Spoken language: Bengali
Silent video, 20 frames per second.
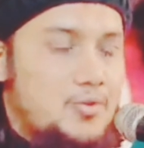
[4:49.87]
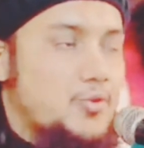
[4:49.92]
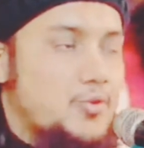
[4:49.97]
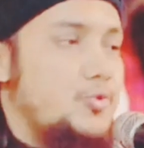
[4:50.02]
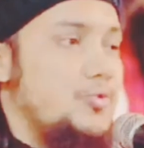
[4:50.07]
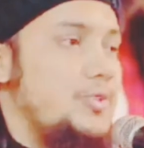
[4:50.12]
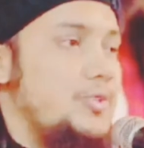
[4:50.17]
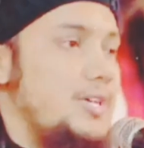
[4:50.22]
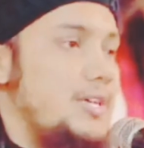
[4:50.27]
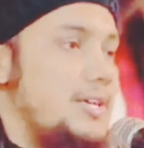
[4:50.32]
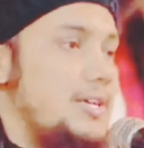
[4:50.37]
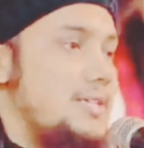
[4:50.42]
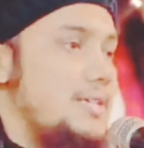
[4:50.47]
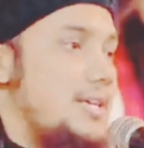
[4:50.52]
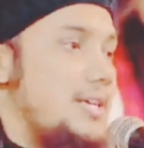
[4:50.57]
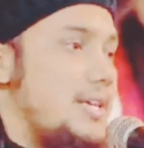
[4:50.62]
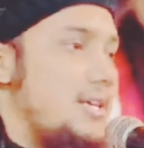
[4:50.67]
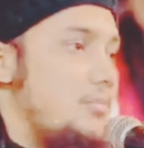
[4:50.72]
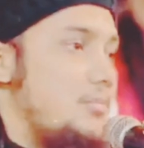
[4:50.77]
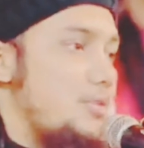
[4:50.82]
তরুণদের
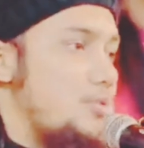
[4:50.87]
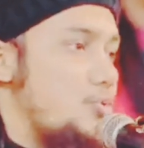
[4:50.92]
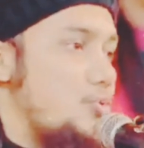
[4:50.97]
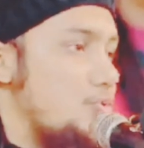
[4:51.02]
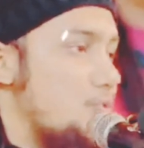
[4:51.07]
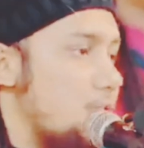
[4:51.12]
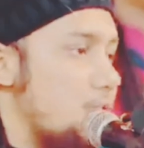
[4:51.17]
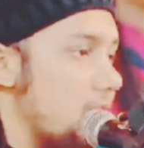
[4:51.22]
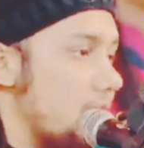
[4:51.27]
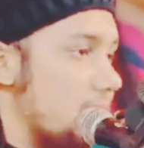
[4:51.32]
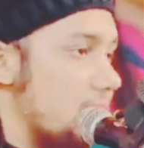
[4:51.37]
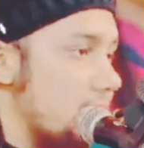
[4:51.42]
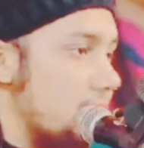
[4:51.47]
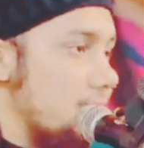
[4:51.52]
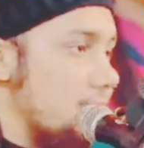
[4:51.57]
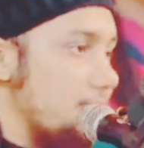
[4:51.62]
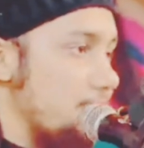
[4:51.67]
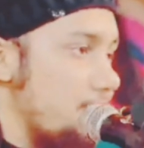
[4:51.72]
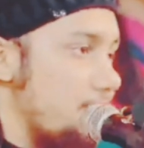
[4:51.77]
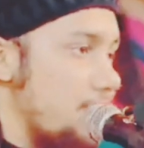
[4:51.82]
কাছে আল্লাহ সুযোগ
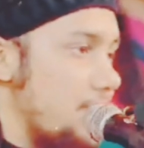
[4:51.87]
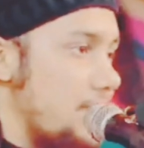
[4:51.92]
দিয়েছেন